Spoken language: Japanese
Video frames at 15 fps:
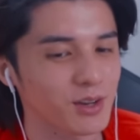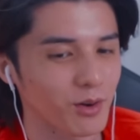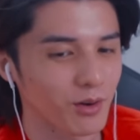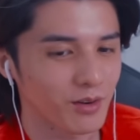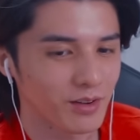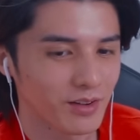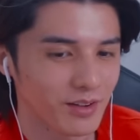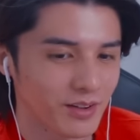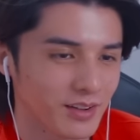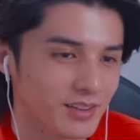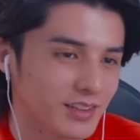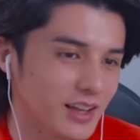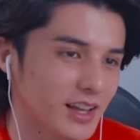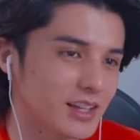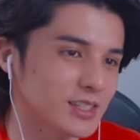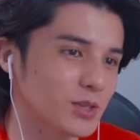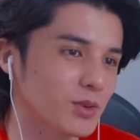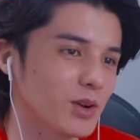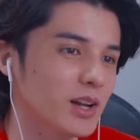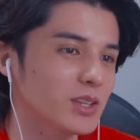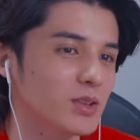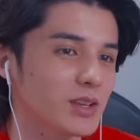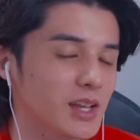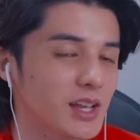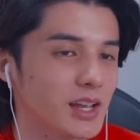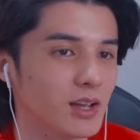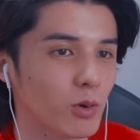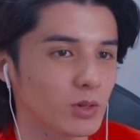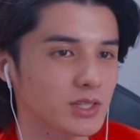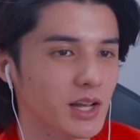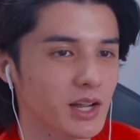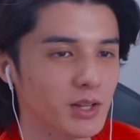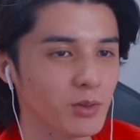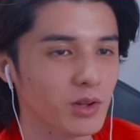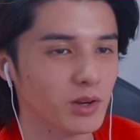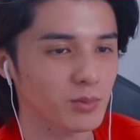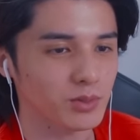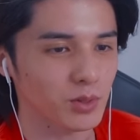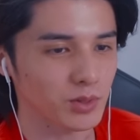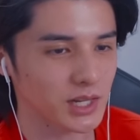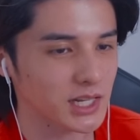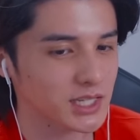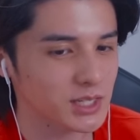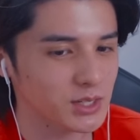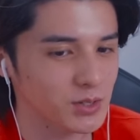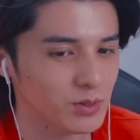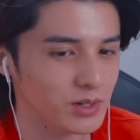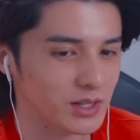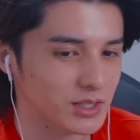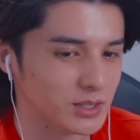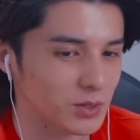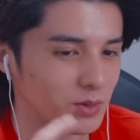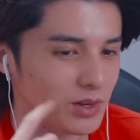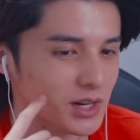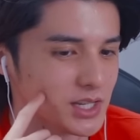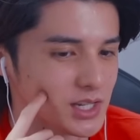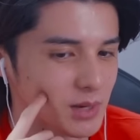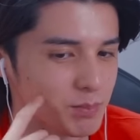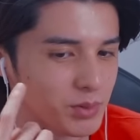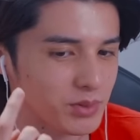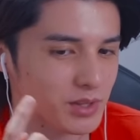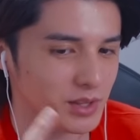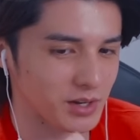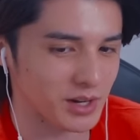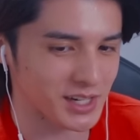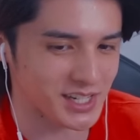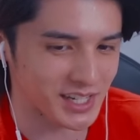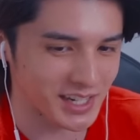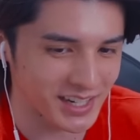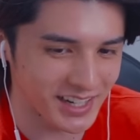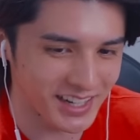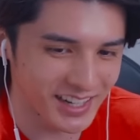の。で、その後にお酒とか飲むと血流良くなってそっから血がピュって出るらし